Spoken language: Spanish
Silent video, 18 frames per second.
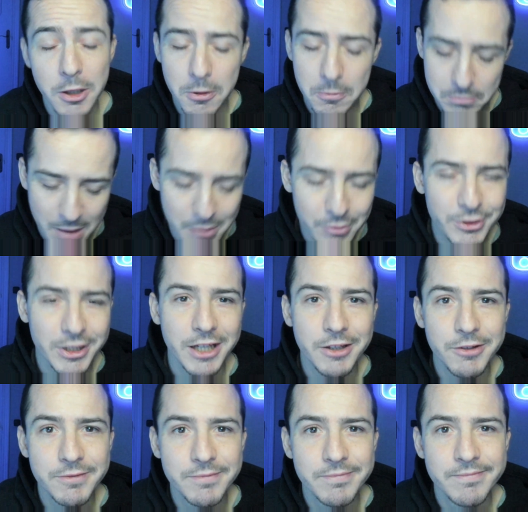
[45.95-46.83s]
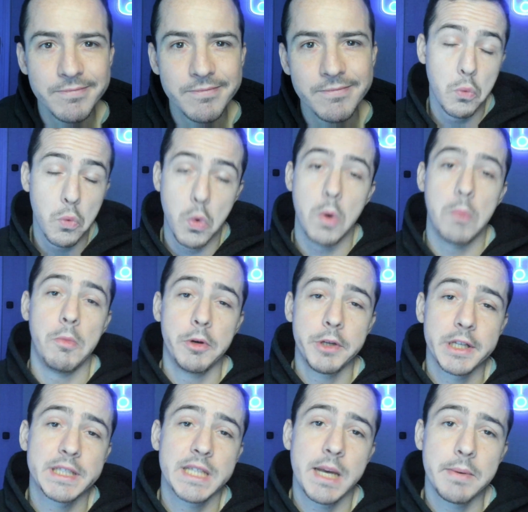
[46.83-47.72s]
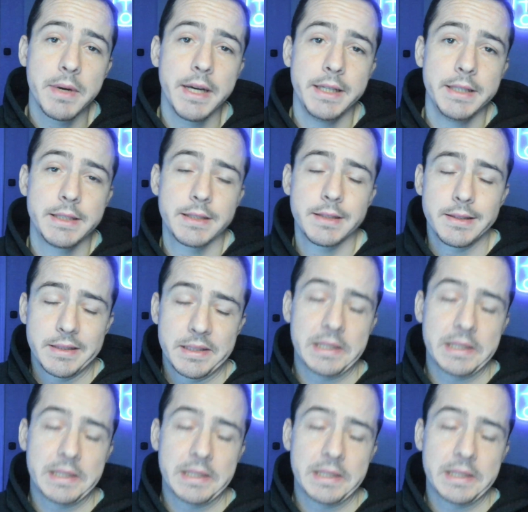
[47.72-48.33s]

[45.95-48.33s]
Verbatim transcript: Vamos a ello. Como ya sabéis,